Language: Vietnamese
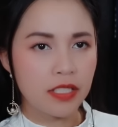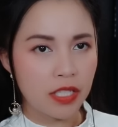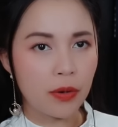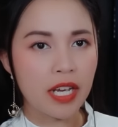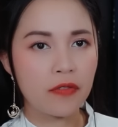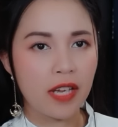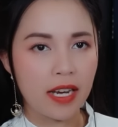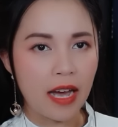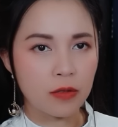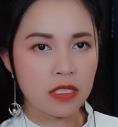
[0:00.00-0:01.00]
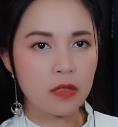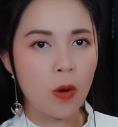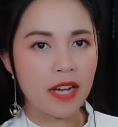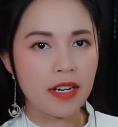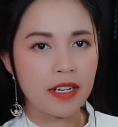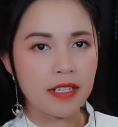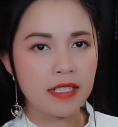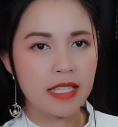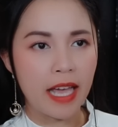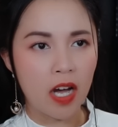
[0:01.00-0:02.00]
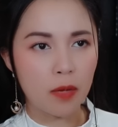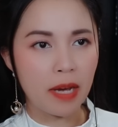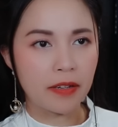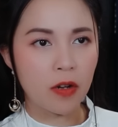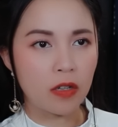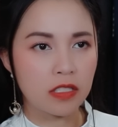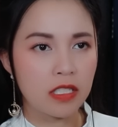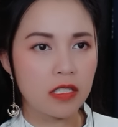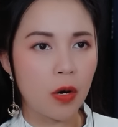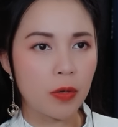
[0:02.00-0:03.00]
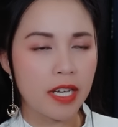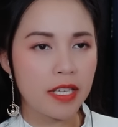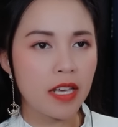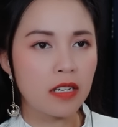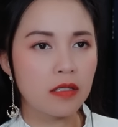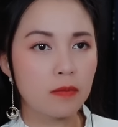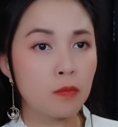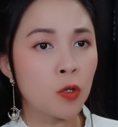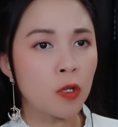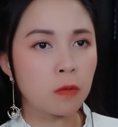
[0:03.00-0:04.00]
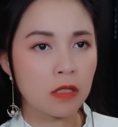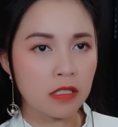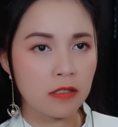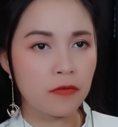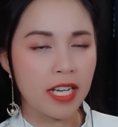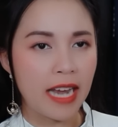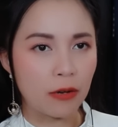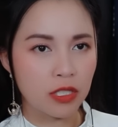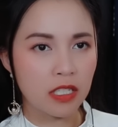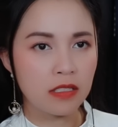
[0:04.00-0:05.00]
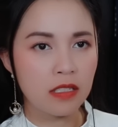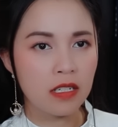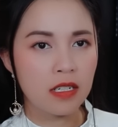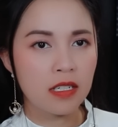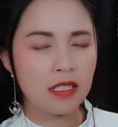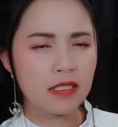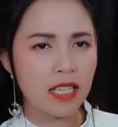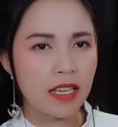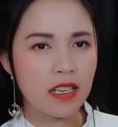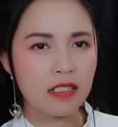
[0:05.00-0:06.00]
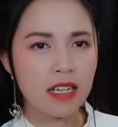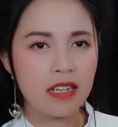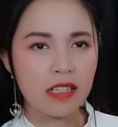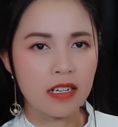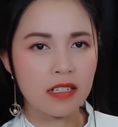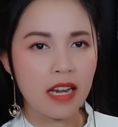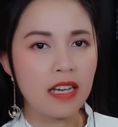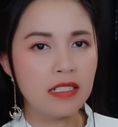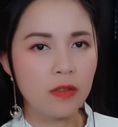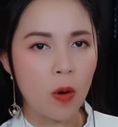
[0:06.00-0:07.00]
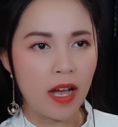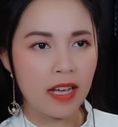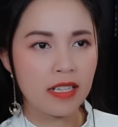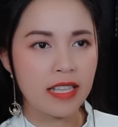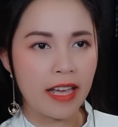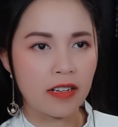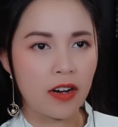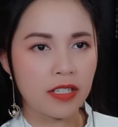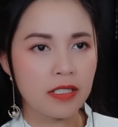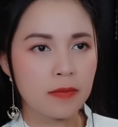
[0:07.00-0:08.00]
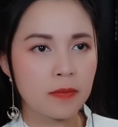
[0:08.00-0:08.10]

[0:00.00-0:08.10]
sau khi vị đạo sư qua đời, nhà họ Bạch còn trưng cầu ý dân muốn đúc tượng vị đạo sư, xây dựng đền thờ để hương hỏa, nhang khói.